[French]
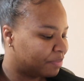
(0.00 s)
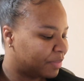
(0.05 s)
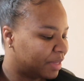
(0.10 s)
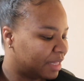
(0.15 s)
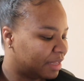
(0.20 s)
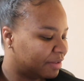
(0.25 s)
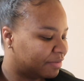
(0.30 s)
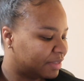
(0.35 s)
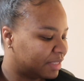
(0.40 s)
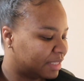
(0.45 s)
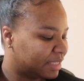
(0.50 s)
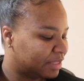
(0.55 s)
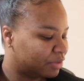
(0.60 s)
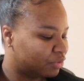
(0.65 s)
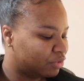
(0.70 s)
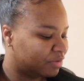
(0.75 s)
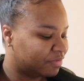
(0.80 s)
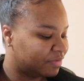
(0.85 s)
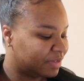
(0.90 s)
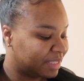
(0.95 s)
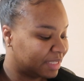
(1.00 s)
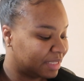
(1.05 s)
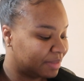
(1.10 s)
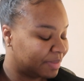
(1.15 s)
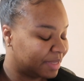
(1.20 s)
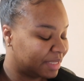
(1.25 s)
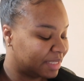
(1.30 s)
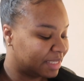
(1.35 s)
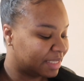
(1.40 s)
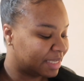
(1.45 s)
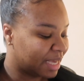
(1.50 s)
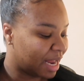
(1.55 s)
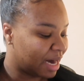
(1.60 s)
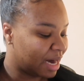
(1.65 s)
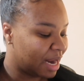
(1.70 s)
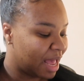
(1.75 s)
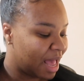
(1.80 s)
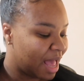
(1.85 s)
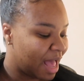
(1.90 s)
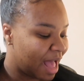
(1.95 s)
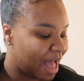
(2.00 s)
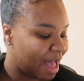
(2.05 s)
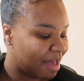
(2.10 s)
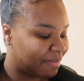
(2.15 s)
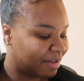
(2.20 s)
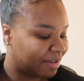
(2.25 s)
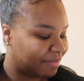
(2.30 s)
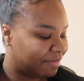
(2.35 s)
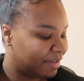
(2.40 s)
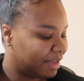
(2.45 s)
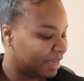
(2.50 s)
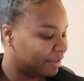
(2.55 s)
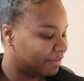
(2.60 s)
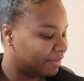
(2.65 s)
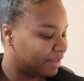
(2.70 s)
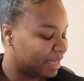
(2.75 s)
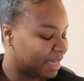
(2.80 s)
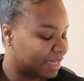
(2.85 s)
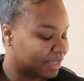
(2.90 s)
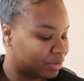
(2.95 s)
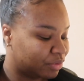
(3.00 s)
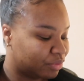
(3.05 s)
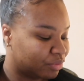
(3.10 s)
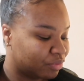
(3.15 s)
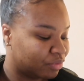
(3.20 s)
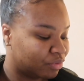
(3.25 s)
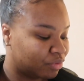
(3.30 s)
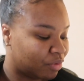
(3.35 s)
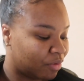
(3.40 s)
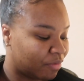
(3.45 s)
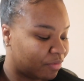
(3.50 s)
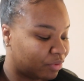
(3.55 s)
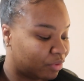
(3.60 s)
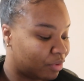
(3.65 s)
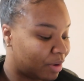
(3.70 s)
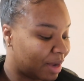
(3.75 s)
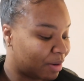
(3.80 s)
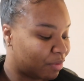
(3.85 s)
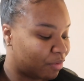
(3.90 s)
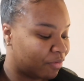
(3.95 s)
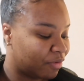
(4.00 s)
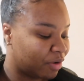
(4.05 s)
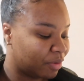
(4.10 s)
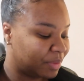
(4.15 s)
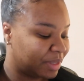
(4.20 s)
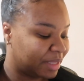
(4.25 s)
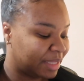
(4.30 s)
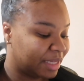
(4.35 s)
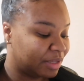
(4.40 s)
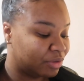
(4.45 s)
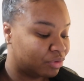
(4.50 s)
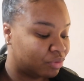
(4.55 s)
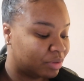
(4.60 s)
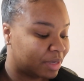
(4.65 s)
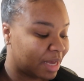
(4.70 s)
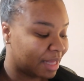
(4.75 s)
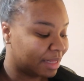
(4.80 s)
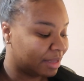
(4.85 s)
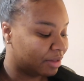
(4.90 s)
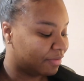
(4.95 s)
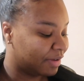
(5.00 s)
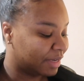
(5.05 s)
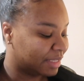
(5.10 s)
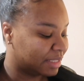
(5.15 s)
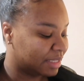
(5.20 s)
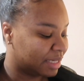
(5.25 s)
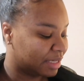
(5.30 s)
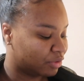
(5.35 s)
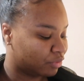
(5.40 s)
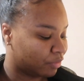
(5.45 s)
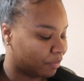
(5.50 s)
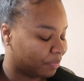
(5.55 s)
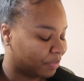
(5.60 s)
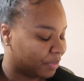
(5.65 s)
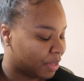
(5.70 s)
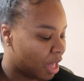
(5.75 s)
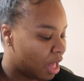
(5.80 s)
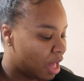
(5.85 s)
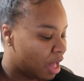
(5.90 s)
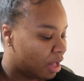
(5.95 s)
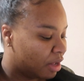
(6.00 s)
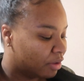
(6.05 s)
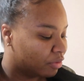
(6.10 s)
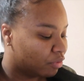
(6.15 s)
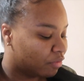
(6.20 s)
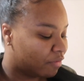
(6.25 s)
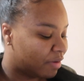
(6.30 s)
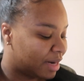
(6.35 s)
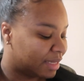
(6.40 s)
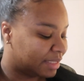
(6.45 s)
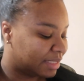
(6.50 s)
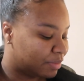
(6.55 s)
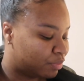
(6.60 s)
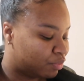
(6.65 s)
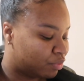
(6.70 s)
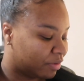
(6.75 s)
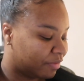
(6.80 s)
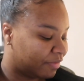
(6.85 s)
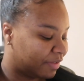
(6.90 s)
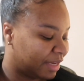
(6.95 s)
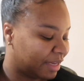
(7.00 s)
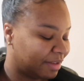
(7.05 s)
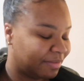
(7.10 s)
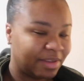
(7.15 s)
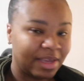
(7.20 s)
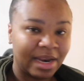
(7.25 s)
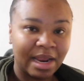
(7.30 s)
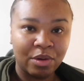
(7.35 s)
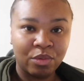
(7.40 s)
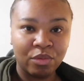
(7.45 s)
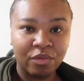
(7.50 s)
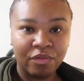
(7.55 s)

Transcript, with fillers: bénéficie d'une visite médicale avec vérification de la conformité du carnet de vaccination. Donc voilà, c'est pour vérifier la